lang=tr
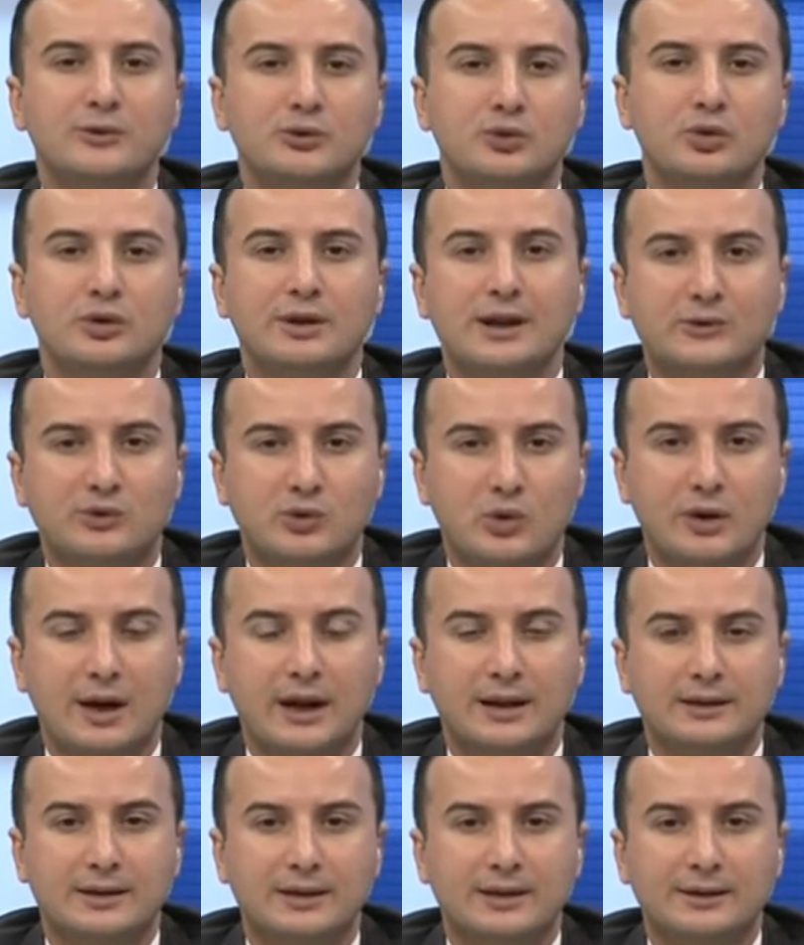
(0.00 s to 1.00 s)
Suriye
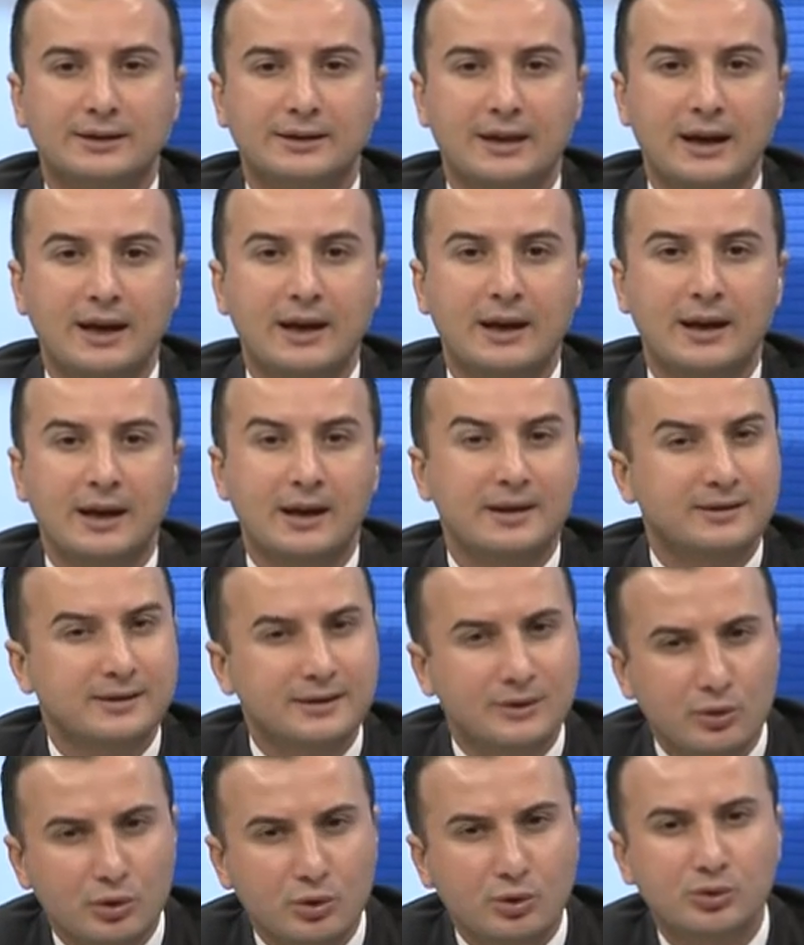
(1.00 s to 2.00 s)
sokaklarında
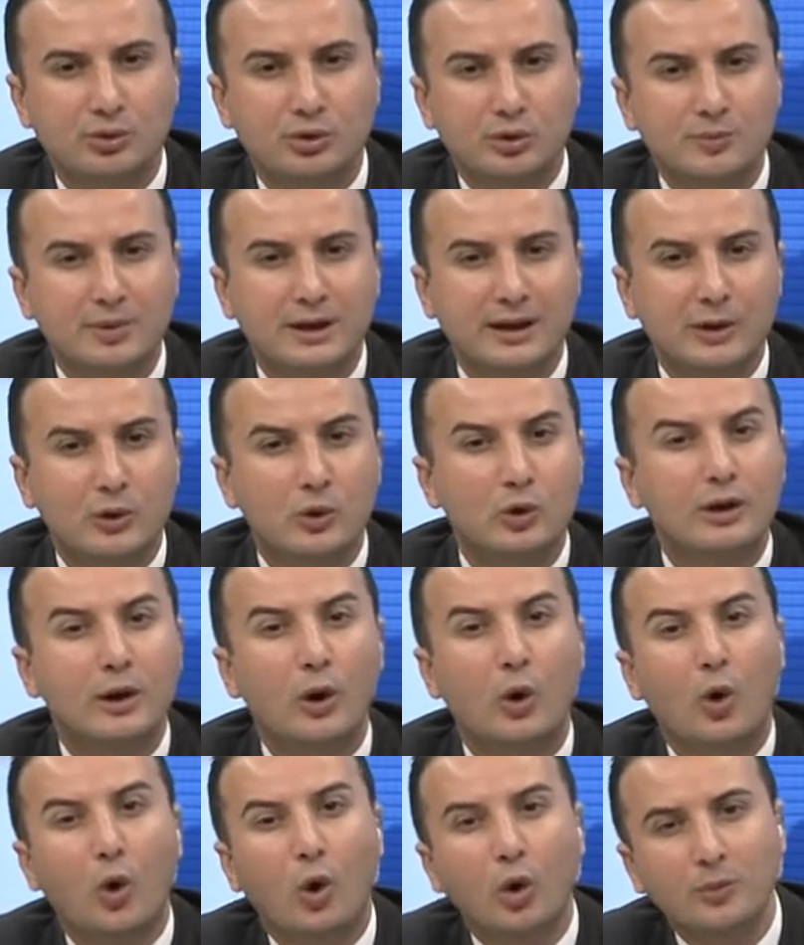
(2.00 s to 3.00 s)
aslında görüntünün pek öyle
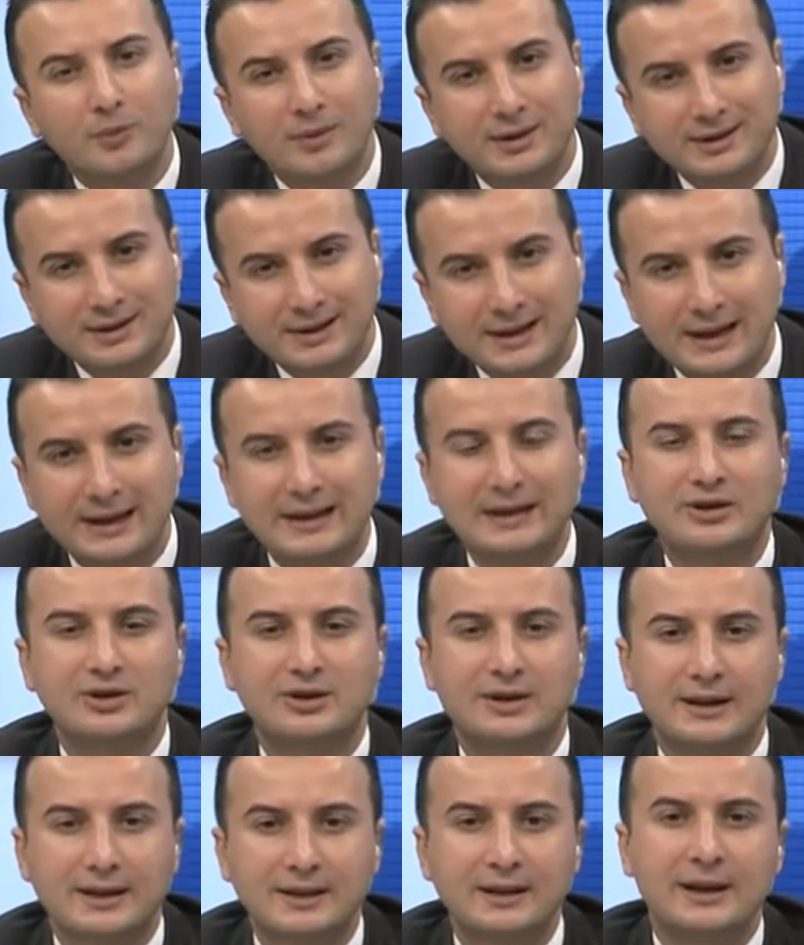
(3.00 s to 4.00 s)
olmadığına
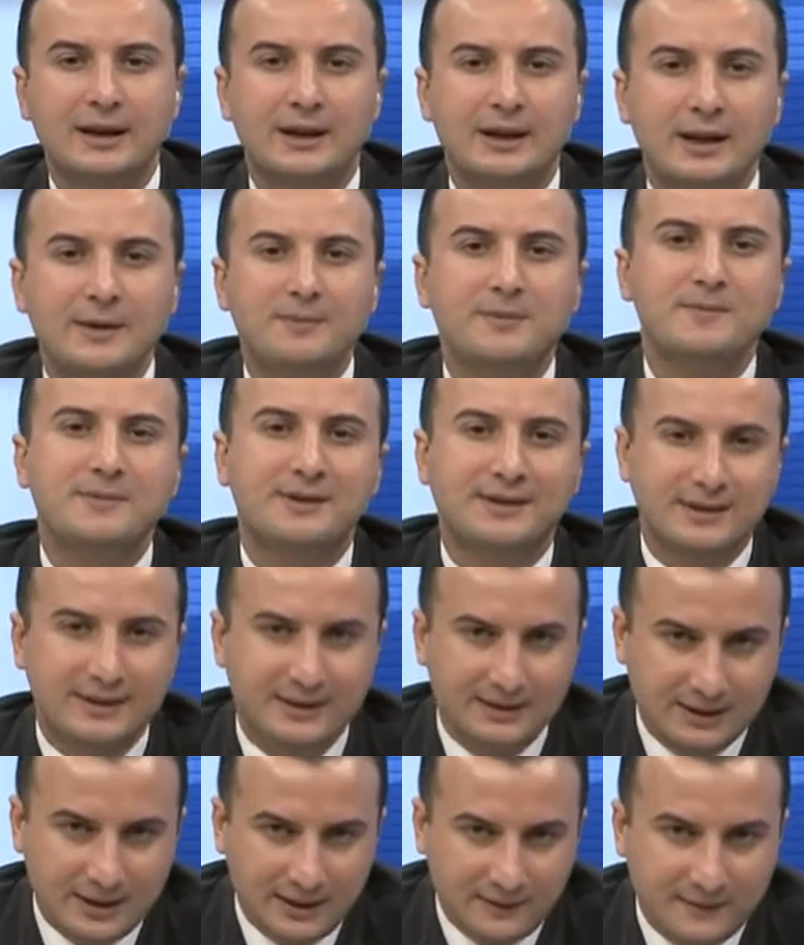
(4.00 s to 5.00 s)
ilişkin
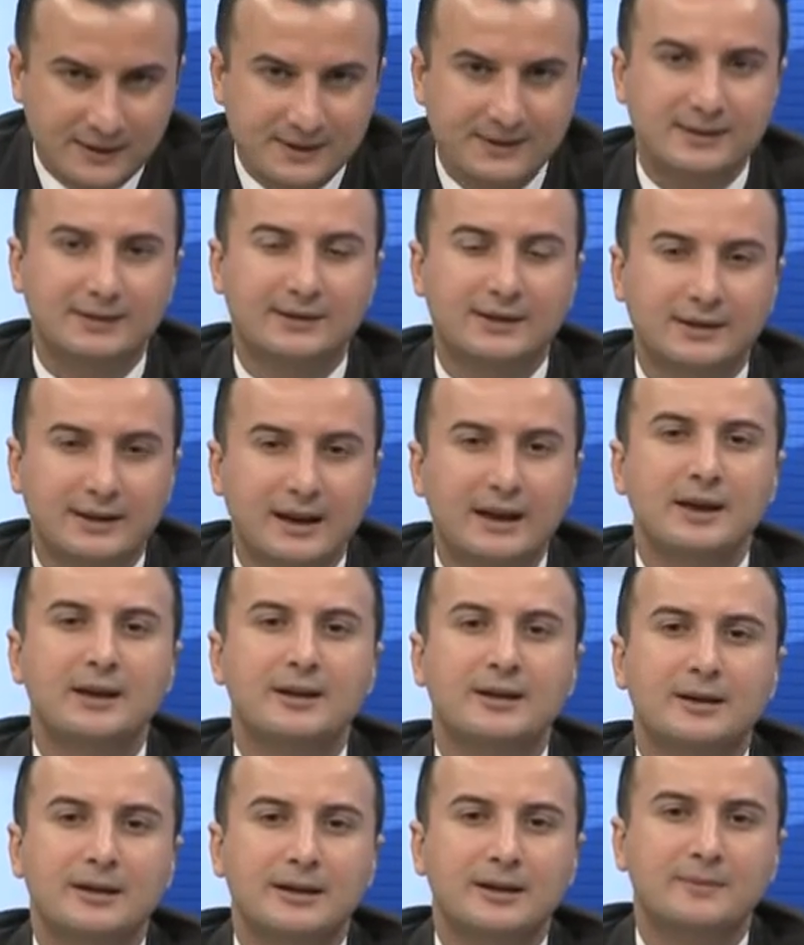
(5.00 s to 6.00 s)
hepimizin kafasında da
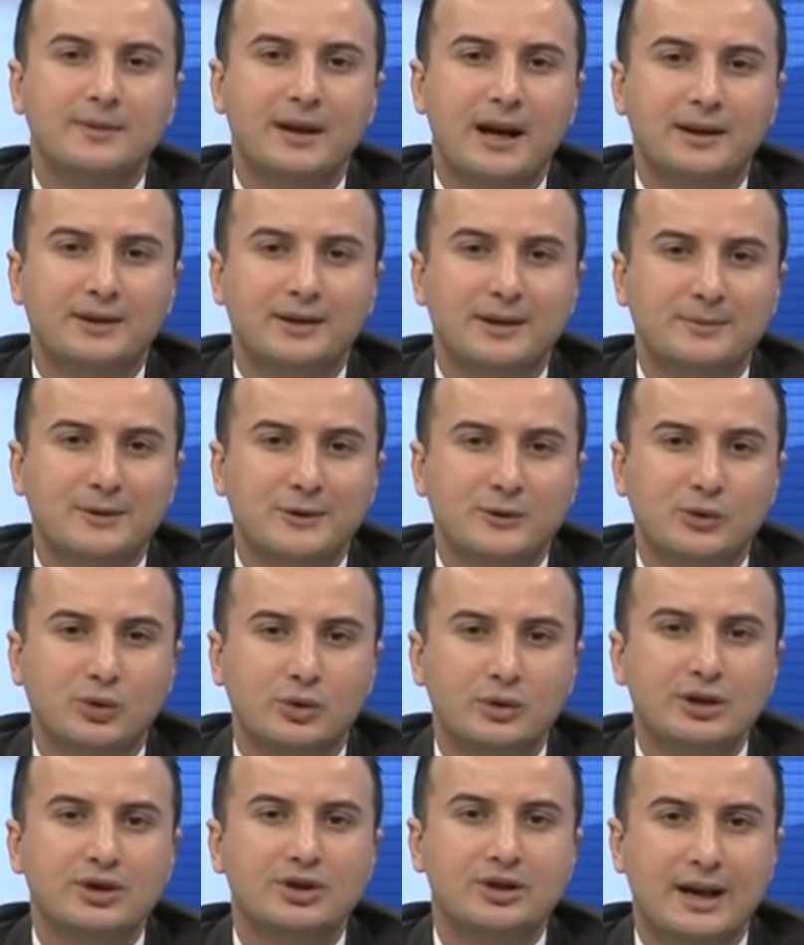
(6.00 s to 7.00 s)
e, bir anlamda
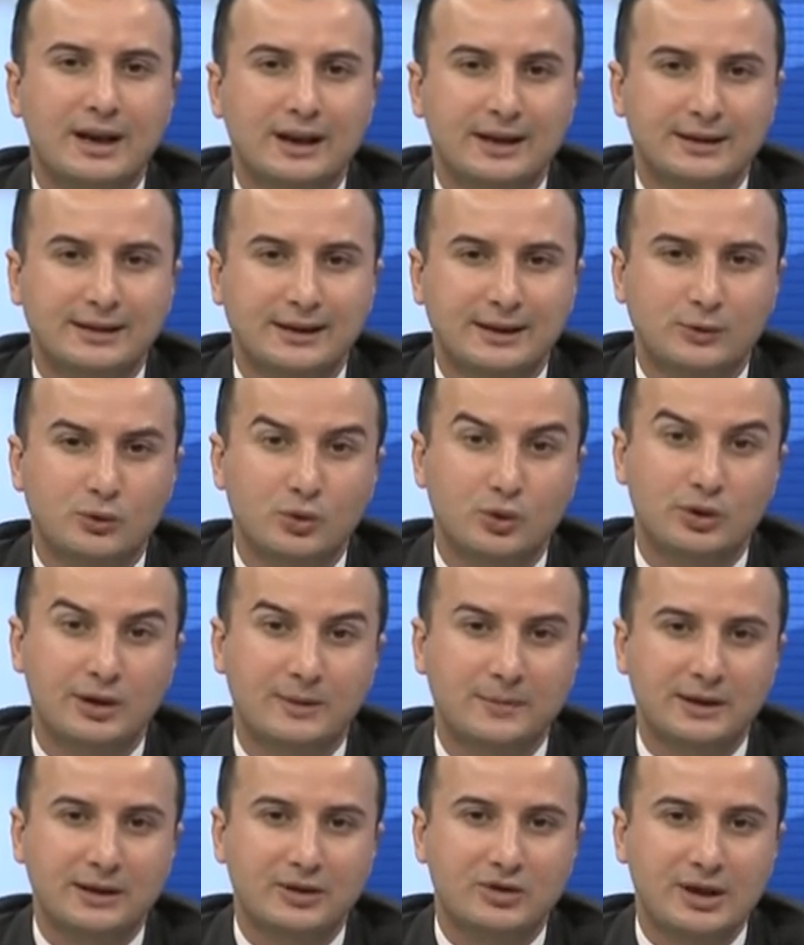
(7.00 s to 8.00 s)
soru işareti
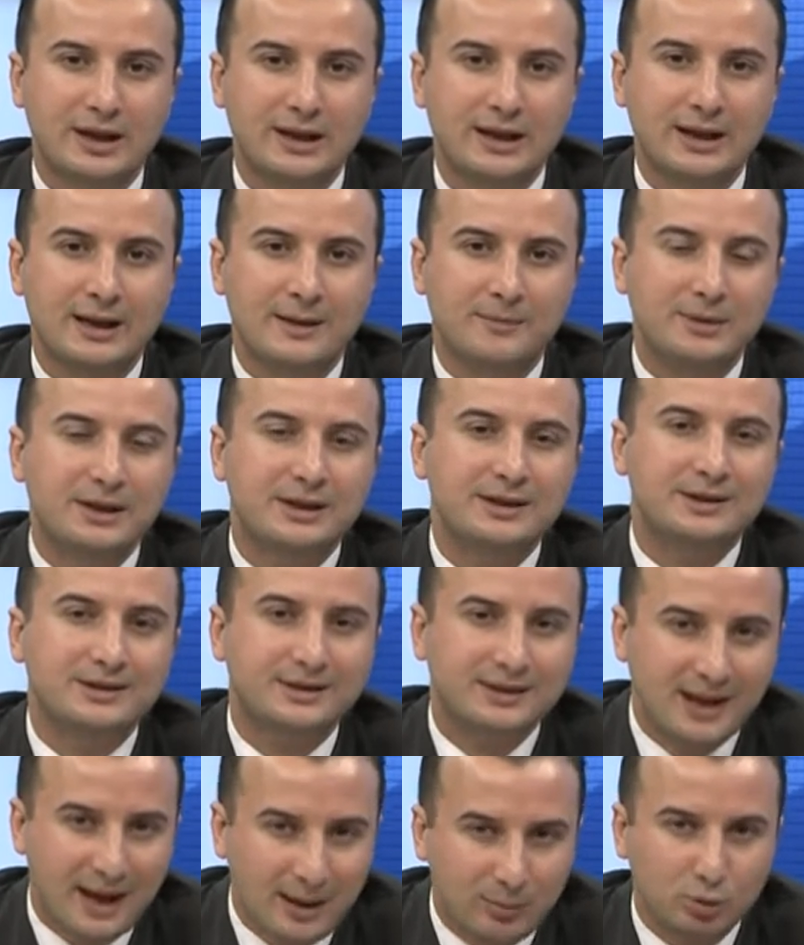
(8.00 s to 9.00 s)
doğurabilecek bir
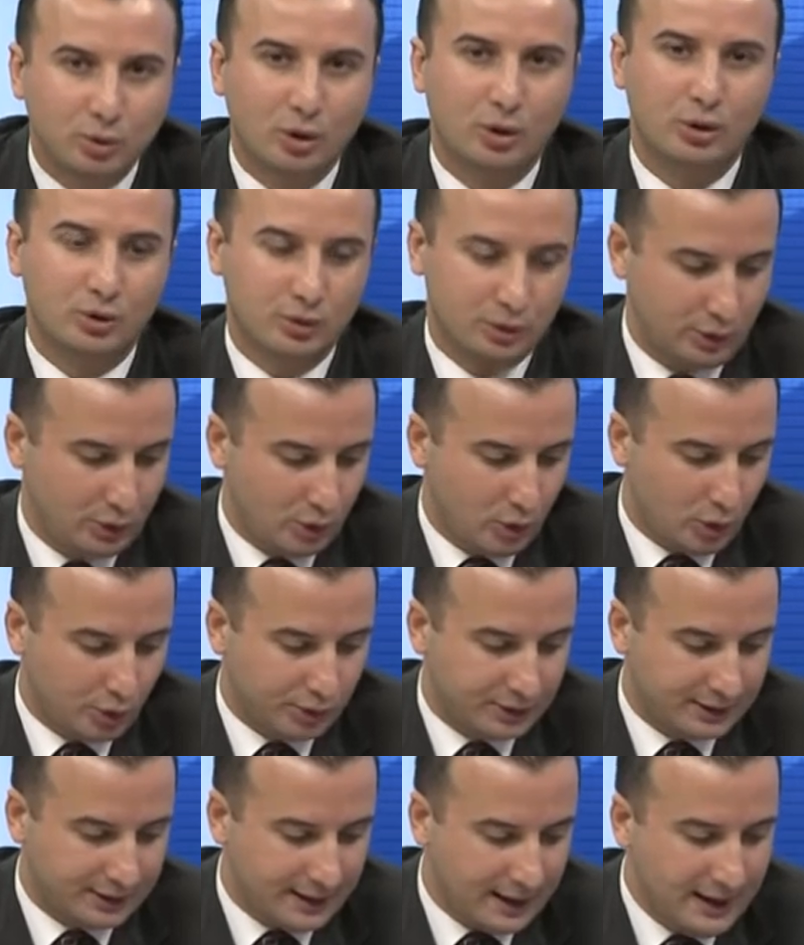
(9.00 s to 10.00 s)
tablo e,
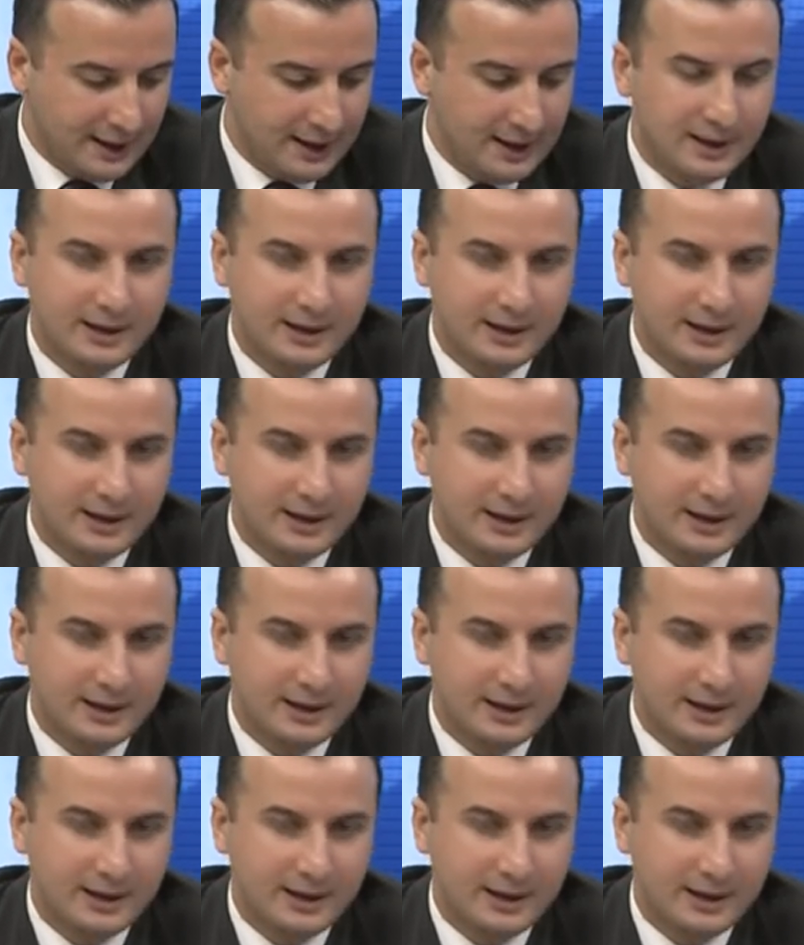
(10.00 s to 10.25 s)
ortada.